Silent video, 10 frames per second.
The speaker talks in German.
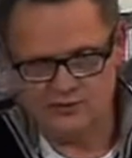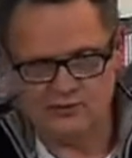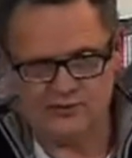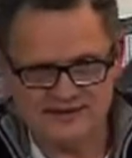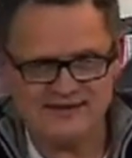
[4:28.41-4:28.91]

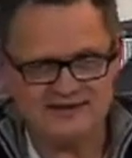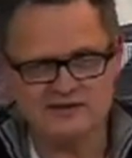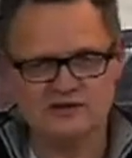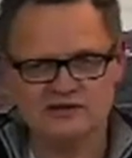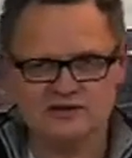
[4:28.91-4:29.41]
Und diese
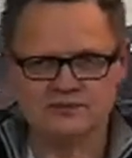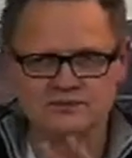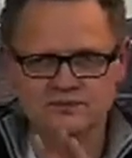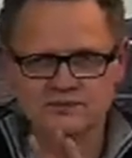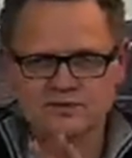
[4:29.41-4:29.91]
Geschichte,
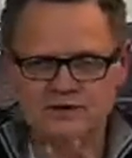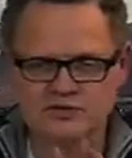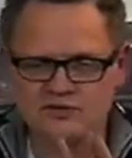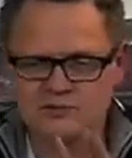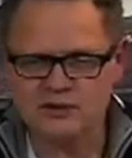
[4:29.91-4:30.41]
ich
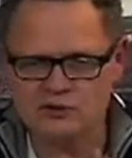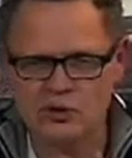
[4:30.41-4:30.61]
verspreche